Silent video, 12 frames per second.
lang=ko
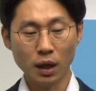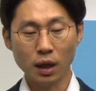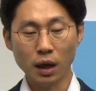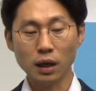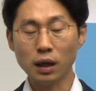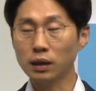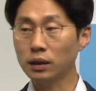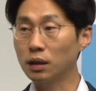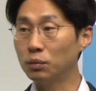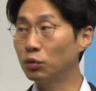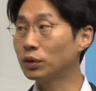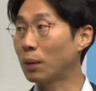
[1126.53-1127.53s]
하락하다가
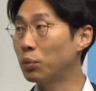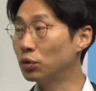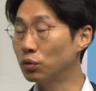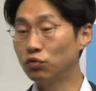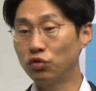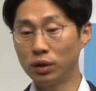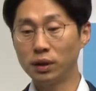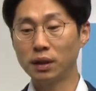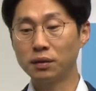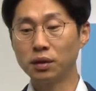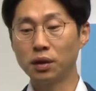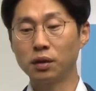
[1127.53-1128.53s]
뭐나을좀 줄이긴
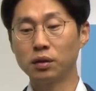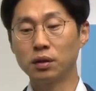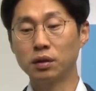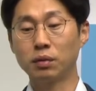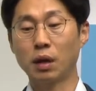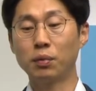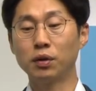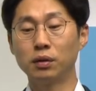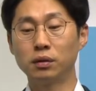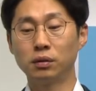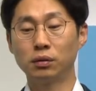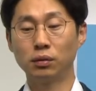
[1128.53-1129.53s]
했어요.
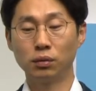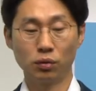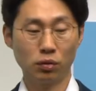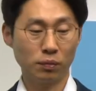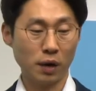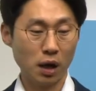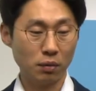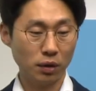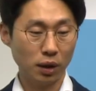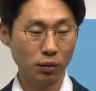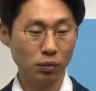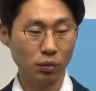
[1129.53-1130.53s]
1.4%로 음. 마감을
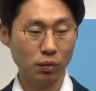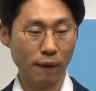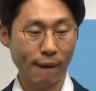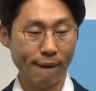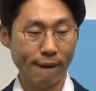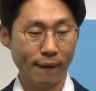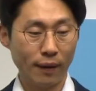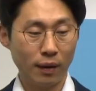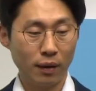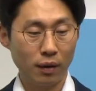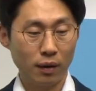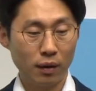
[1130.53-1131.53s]
했고
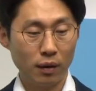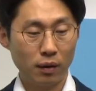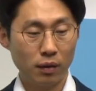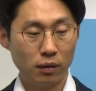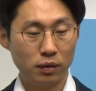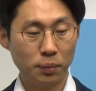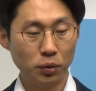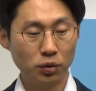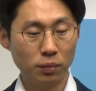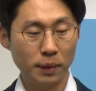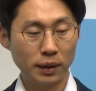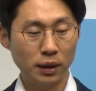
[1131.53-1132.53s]
아,
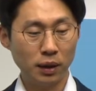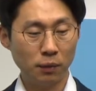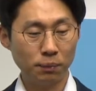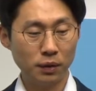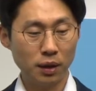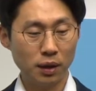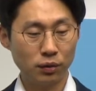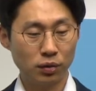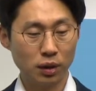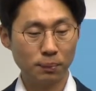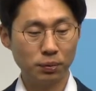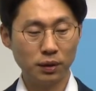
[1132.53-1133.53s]
스포츠 배팅 업체
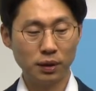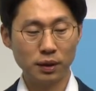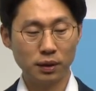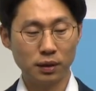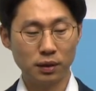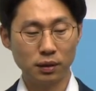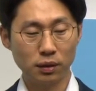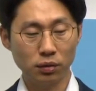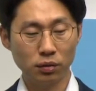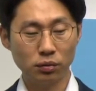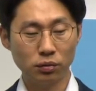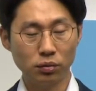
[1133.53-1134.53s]
드래프트 킹스
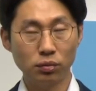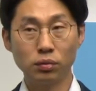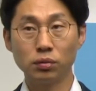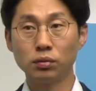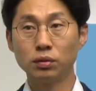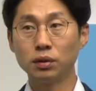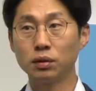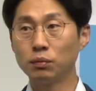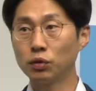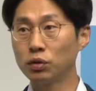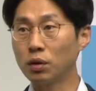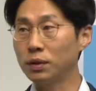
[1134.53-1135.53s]
이것도
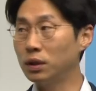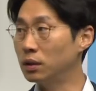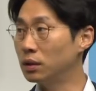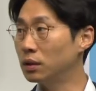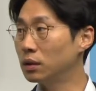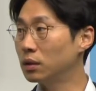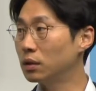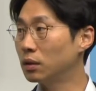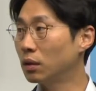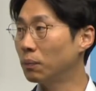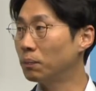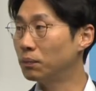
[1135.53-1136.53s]
뭐 서비스
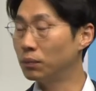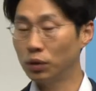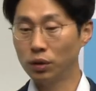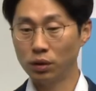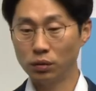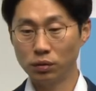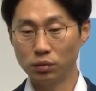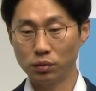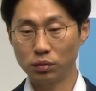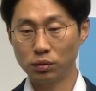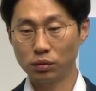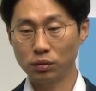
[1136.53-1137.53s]
업 뭐 이런
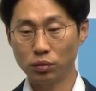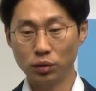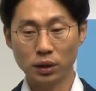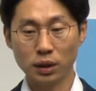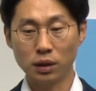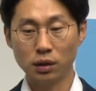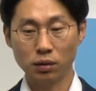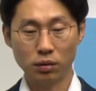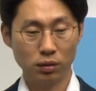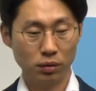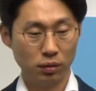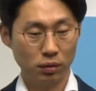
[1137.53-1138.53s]
쪽이잖아요.
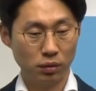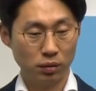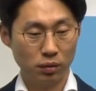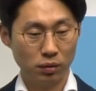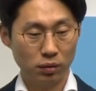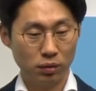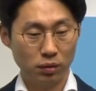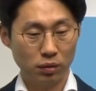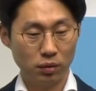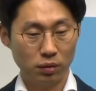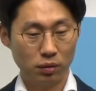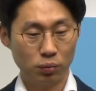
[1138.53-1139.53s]
네.
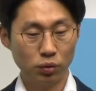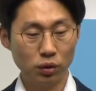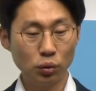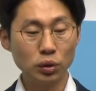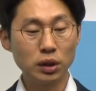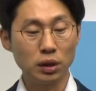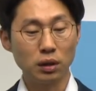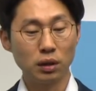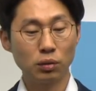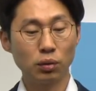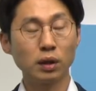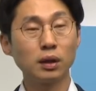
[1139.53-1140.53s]
예, 분기 손실
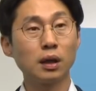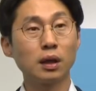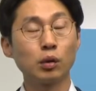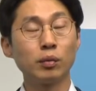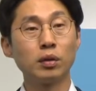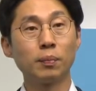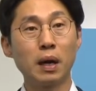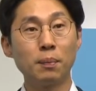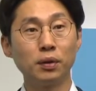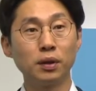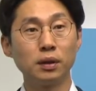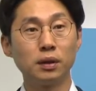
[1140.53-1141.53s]
기록했다라고 하면서
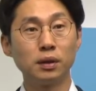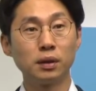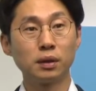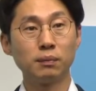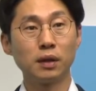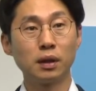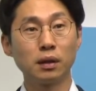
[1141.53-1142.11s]
8% 급락을